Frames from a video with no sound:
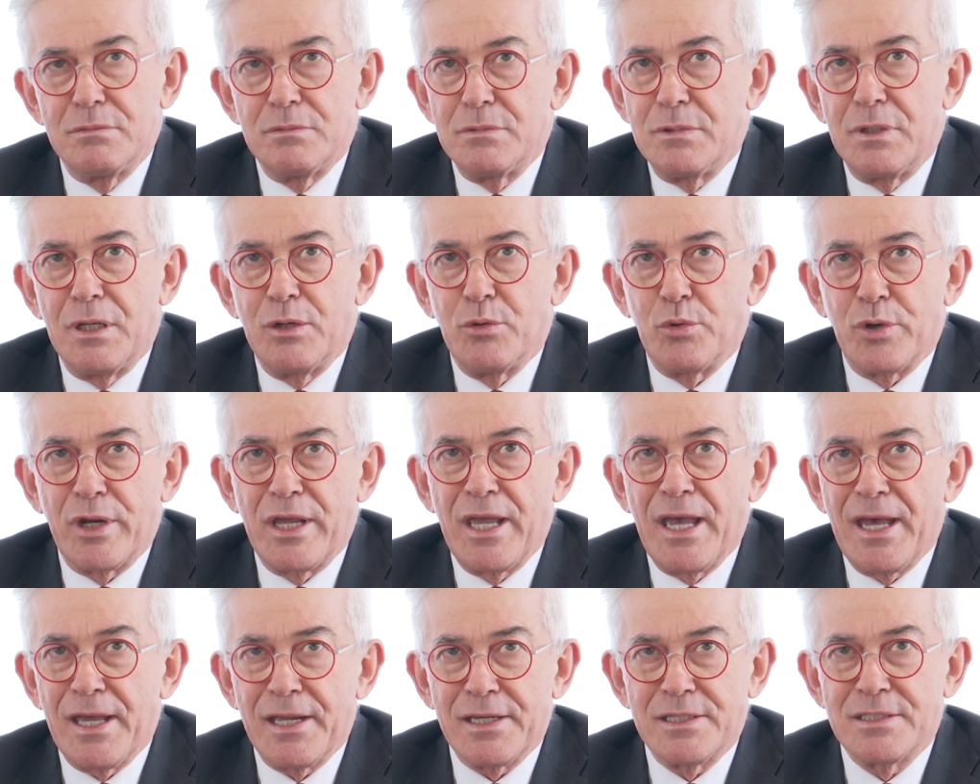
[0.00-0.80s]

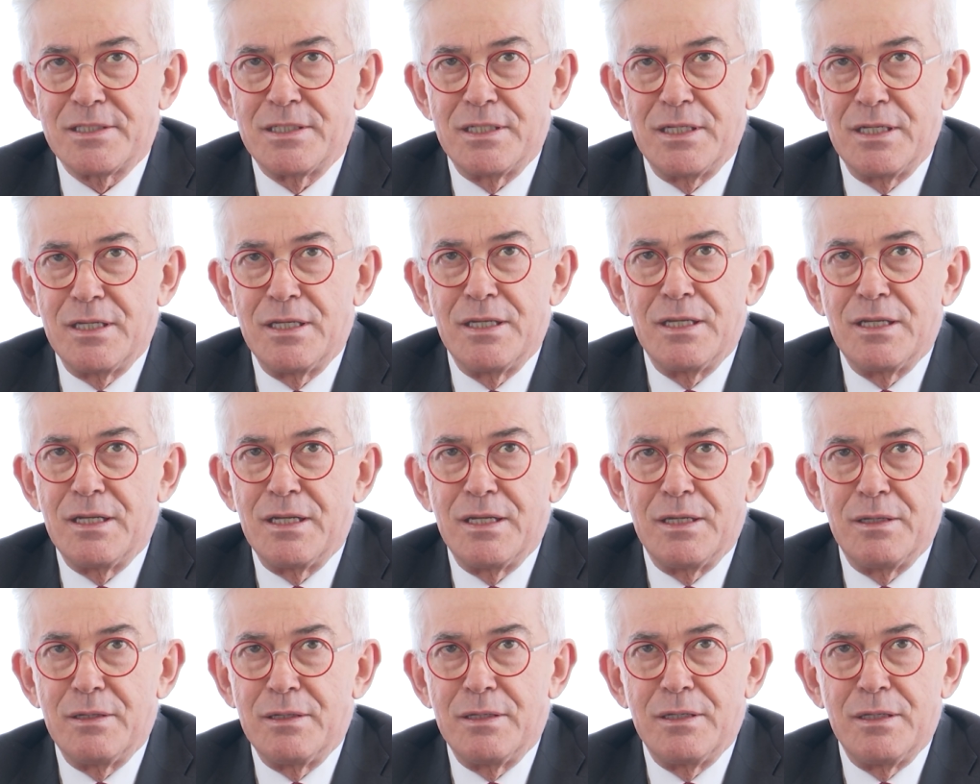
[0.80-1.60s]
laurearsi
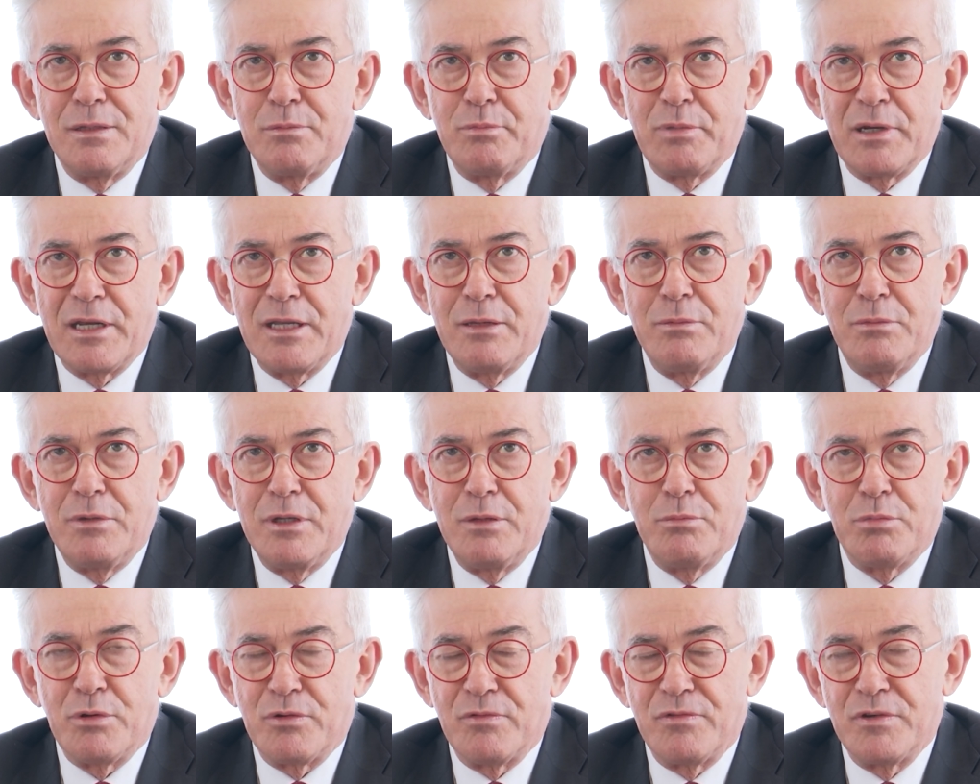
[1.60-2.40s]
le, i
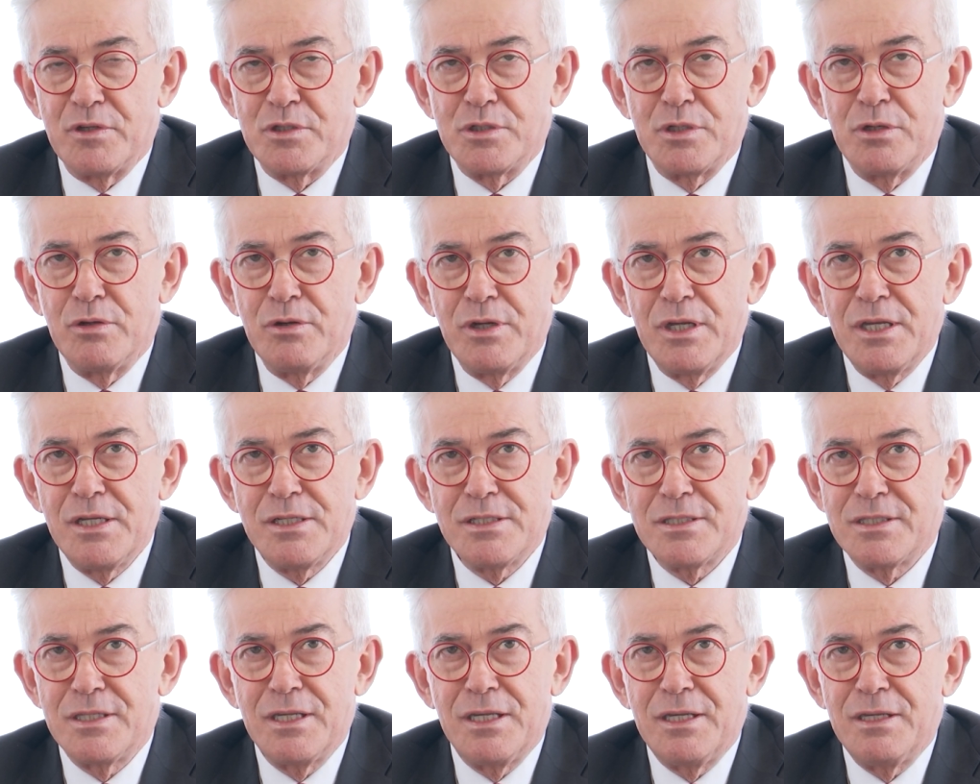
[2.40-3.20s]
primi
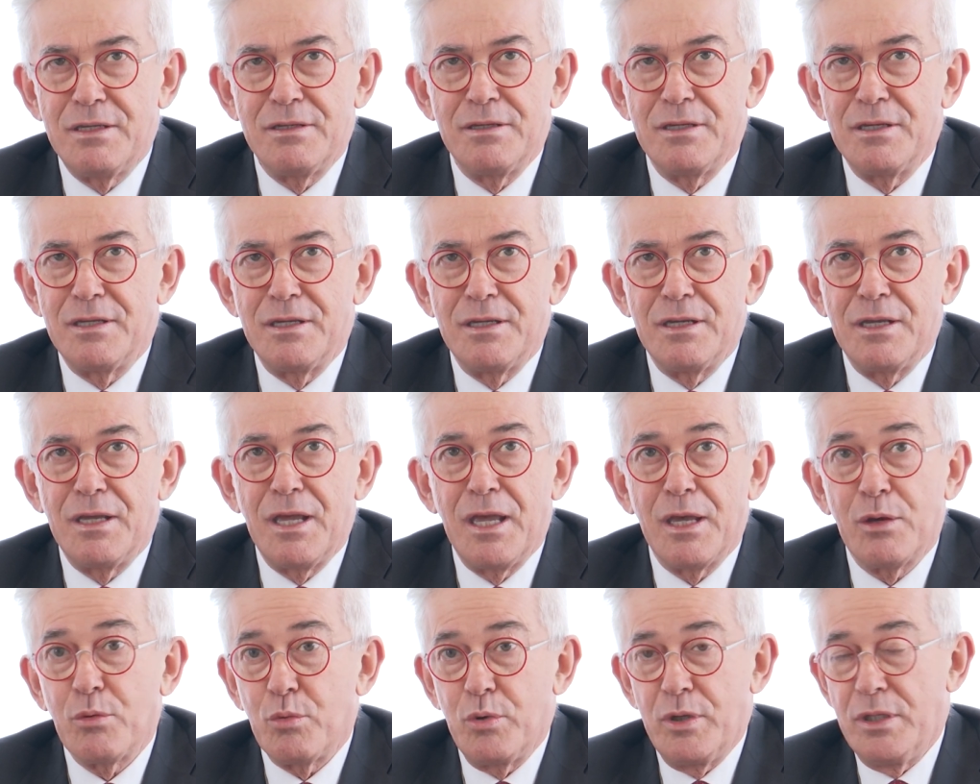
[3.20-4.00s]
professionisti eh,
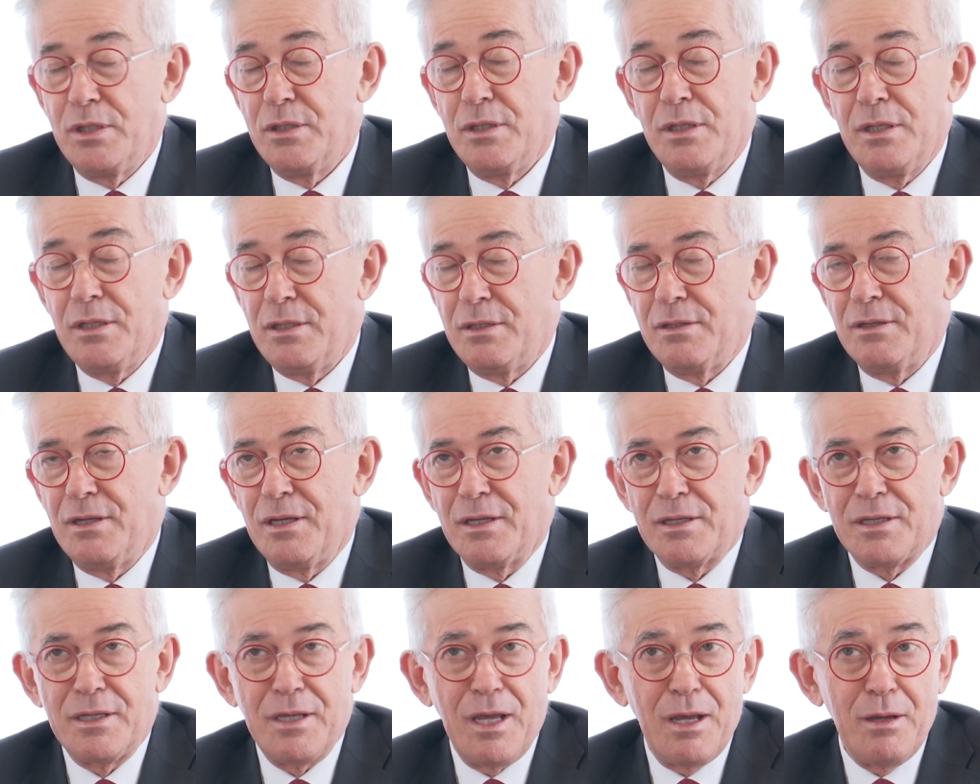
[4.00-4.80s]
e quindi
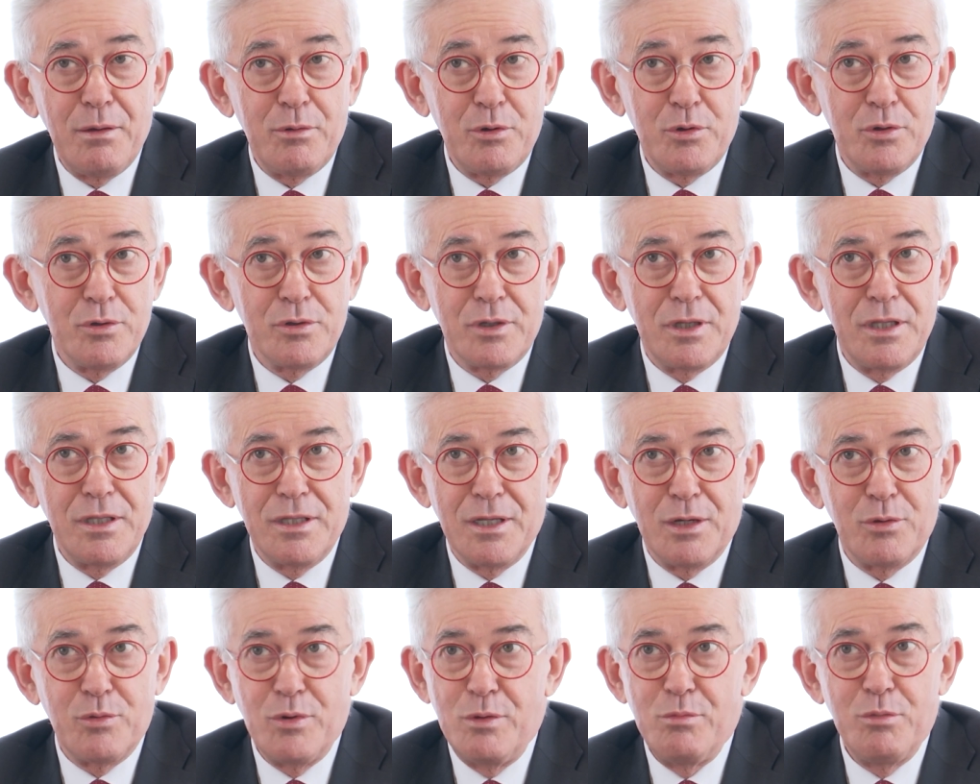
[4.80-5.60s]
è chiaro che
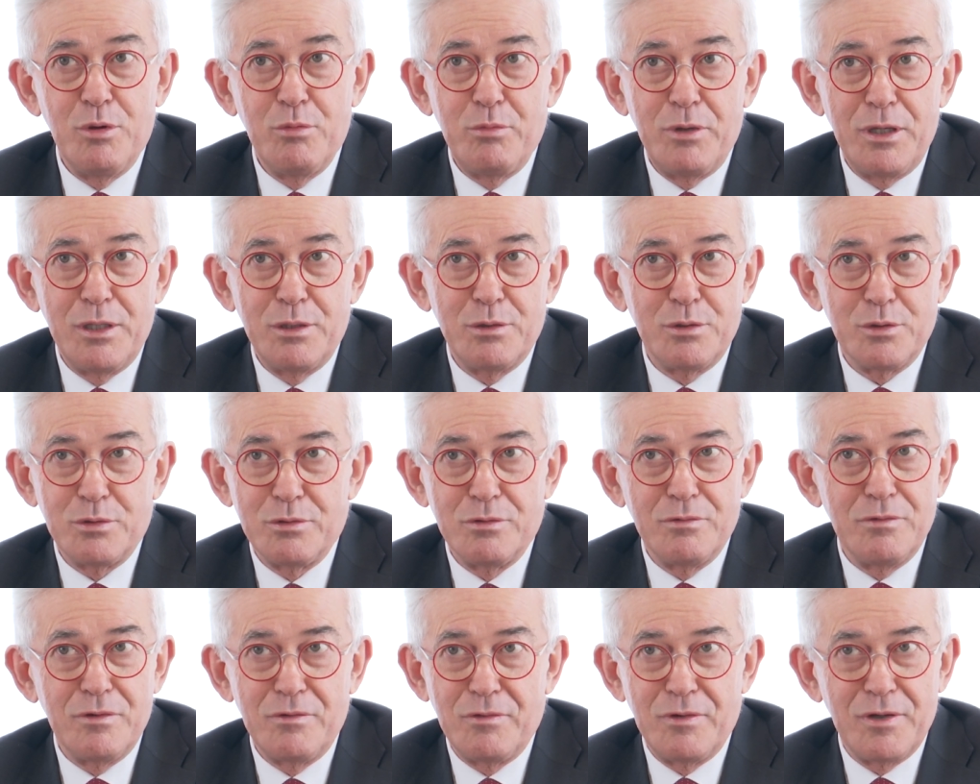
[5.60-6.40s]
da quel momento
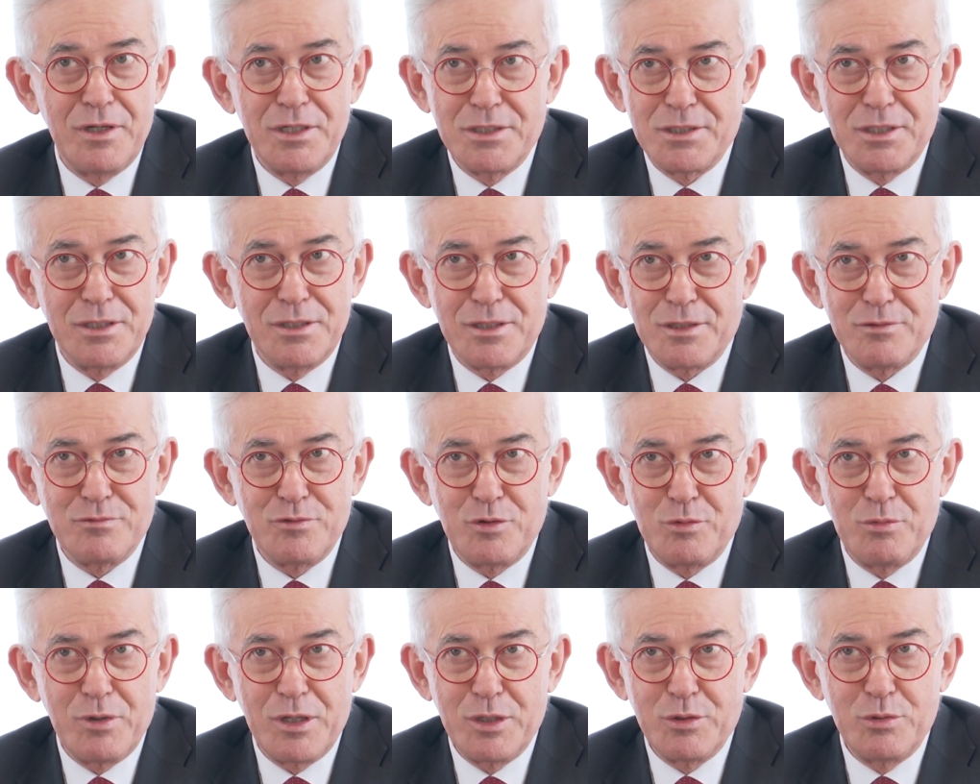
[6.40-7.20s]
doveva essere
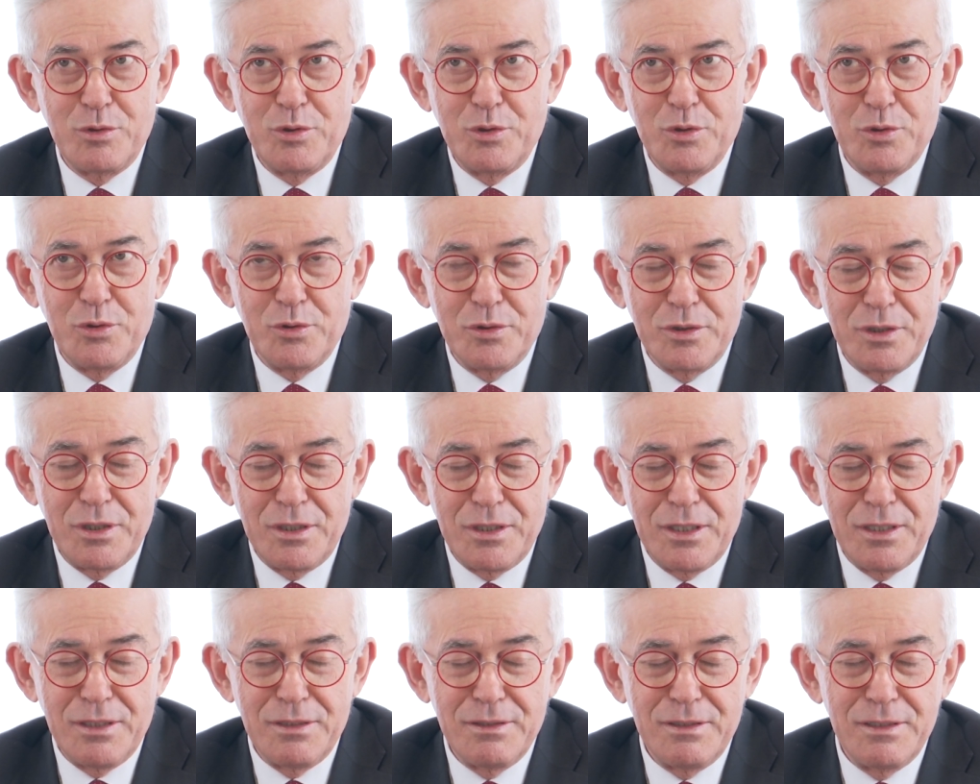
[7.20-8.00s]
trasformato in
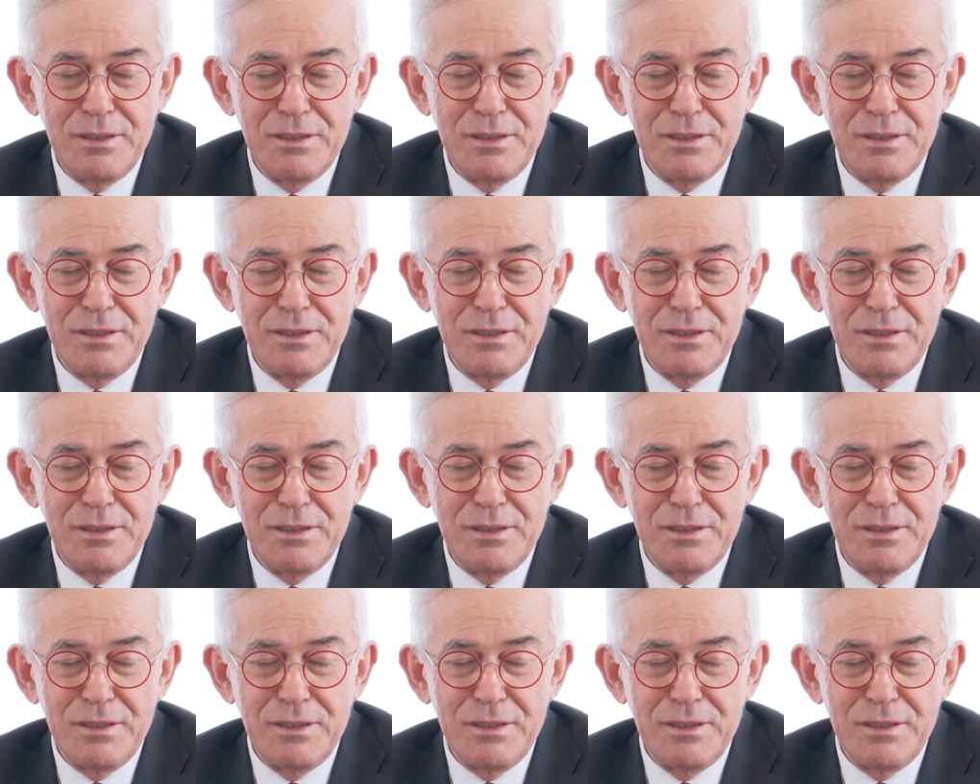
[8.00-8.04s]
ordine.